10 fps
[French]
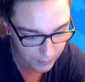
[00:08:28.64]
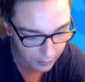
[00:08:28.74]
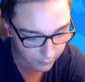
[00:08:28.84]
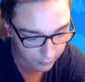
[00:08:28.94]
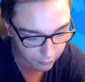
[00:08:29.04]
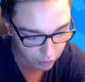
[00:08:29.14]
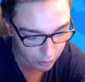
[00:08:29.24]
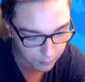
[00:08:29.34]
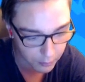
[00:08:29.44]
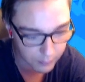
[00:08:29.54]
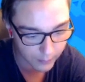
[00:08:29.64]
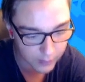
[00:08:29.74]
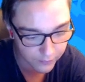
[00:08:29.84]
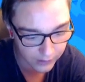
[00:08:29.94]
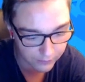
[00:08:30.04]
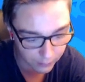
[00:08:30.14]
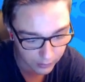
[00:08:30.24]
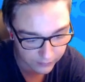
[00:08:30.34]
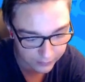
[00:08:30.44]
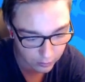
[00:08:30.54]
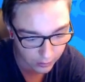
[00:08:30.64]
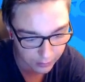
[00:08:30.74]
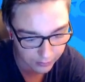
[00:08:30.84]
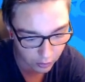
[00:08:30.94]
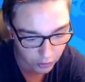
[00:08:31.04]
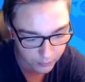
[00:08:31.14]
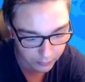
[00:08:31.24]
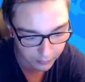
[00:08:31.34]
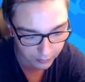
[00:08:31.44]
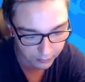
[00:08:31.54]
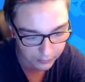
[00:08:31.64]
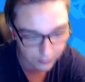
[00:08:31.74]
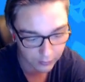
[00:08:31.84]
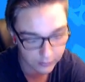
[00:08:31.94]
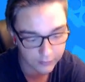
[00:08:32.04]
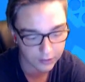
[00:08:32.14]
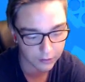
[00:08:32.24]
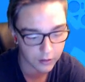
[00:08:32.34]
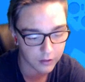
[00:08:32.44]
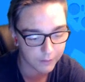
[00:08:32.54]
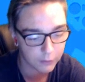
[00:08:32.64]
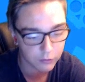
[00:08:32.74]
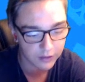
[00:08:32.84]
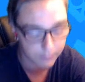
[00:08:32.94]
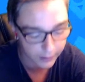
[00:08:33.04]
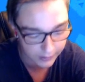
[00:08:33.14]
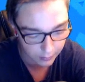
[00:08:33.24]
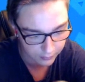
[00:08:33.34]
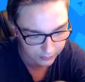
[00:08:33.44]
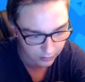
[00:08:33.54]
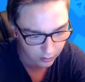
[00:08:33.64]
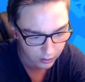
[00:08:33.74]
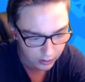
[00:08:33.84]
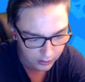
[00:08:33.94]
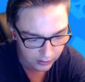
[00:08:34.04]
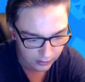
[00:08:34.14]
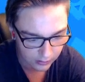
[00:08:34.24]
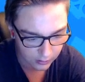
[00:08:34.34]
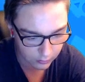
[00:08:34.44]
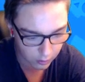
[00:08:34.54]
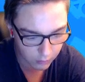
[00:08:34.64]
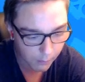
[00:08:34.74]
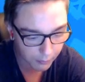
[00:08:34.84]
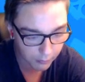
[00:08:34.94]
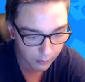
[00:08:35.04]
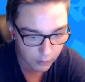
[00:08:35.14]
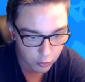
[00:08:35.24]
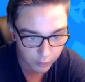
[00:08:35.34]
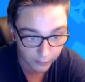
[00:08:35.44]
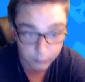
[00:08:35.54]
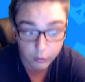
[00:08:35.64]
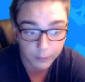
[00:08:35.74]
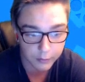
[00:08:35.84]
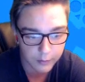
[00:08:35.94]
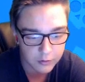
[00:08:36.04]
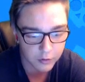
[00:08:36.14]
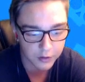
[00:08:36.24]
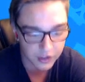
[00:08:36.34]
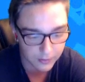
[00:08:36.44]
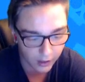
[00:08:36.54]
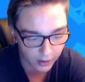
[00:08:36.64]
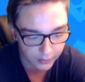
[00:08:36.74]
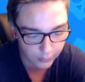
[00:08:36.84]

qu'avec ce jeu, on peut se permettre de faire des formats de vidéos assez longs. Je pense que c'est assez divers, divertissant. C'est pas tout le temps pareil, etc. Donc moi personnellement, je, moi personnellement, je sais que j'aime bien regarder du